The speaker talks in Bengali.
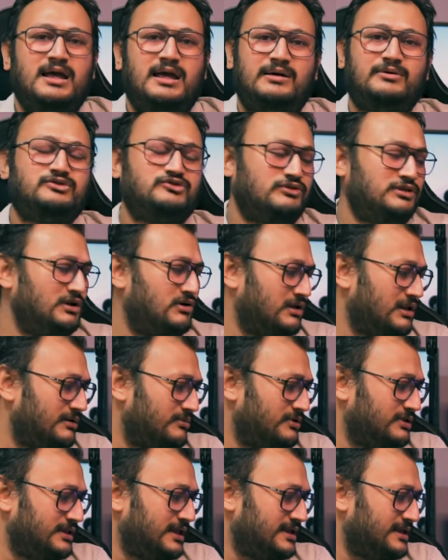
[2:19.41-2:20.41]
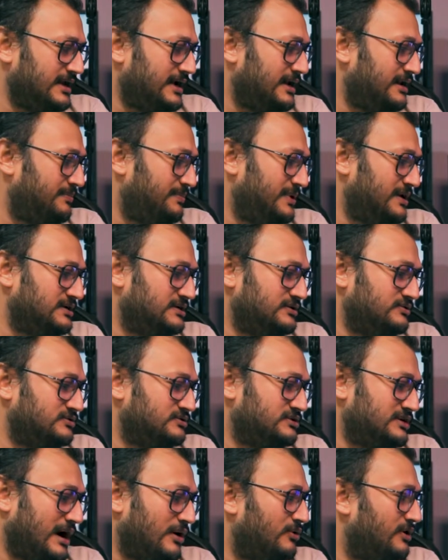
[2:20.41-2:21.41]
এবং সত্যি কথা বলতে যেখানে পিএসইউ
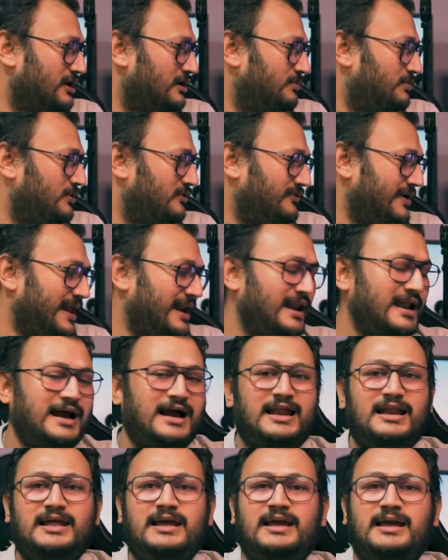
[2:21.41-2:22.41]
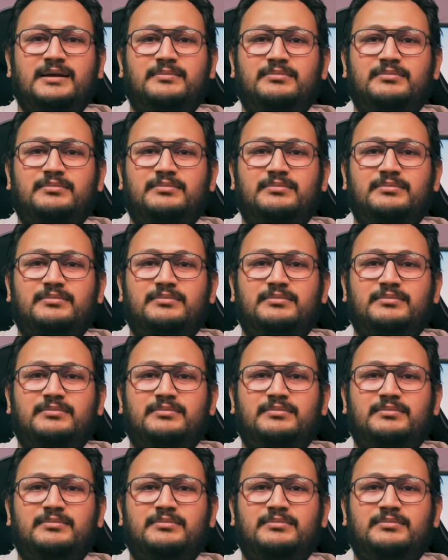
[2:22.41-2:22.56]
সাউডের ওপর ফ্যান লাগালে